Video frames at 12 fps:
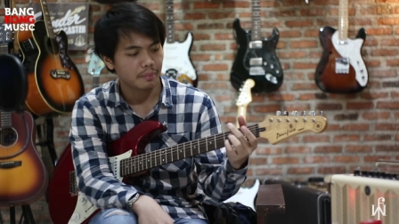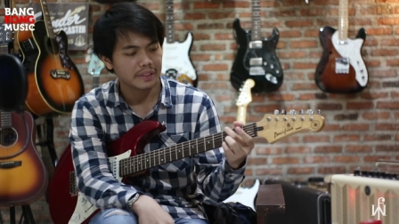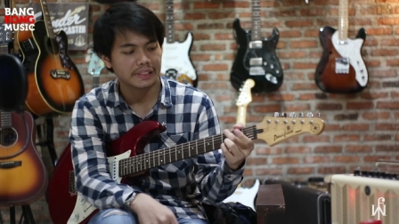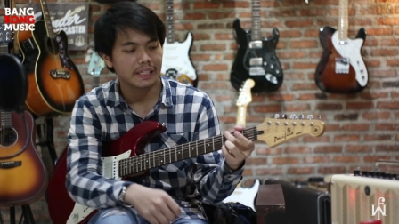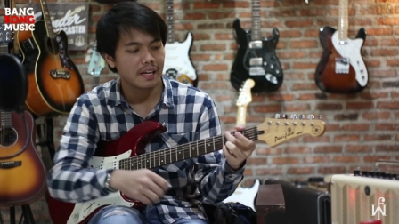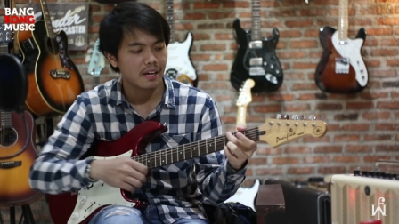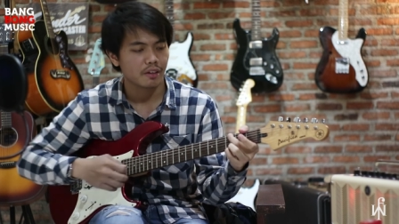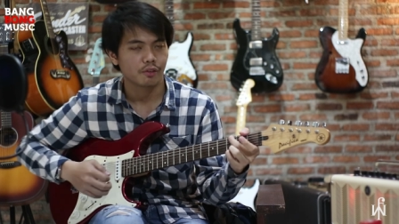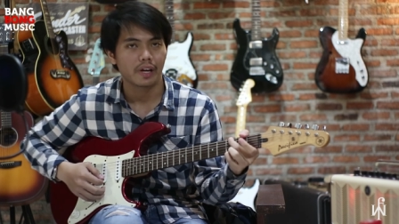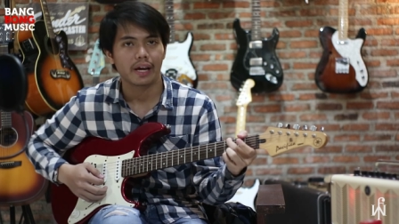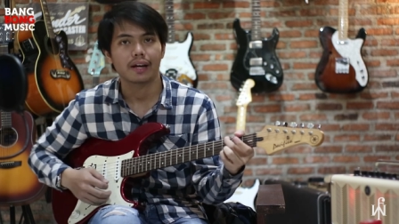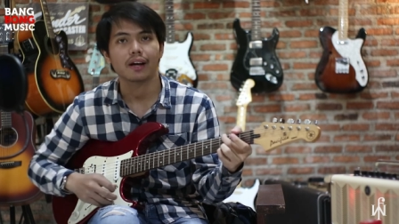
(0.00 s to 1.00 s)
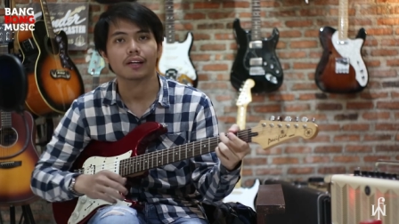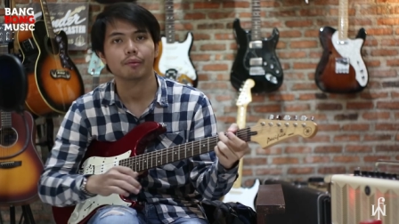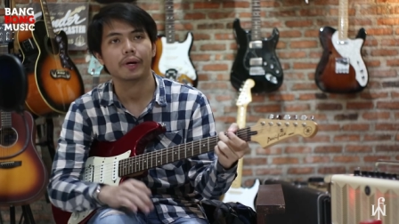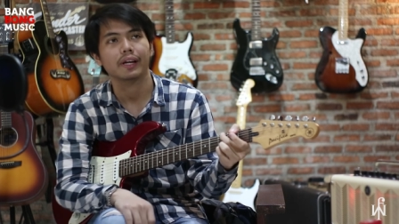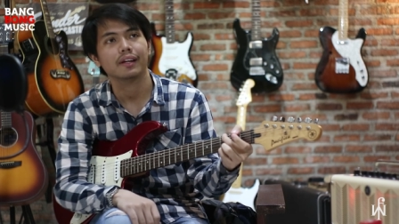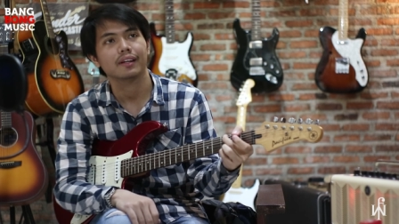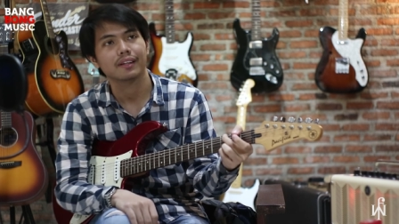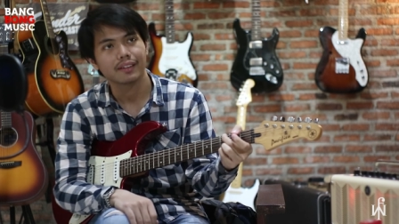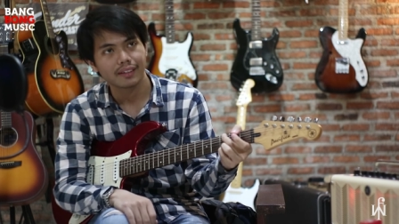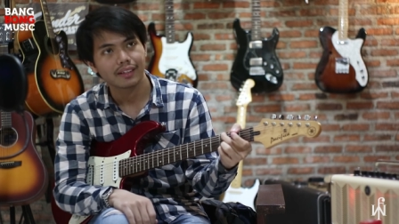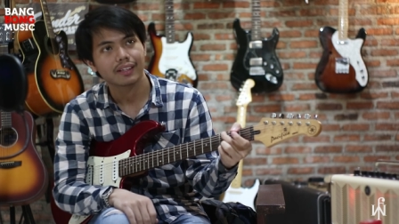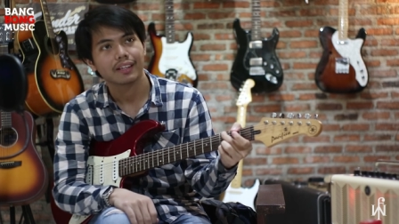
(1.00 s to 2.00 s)
bersih lah, udah enak dimainin.
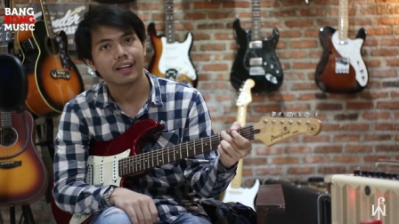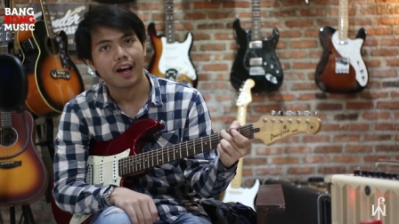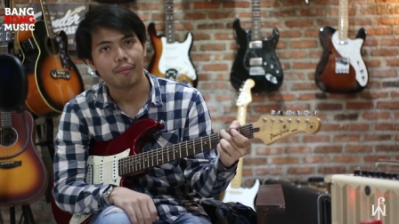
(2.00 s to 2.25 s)
Aman ya?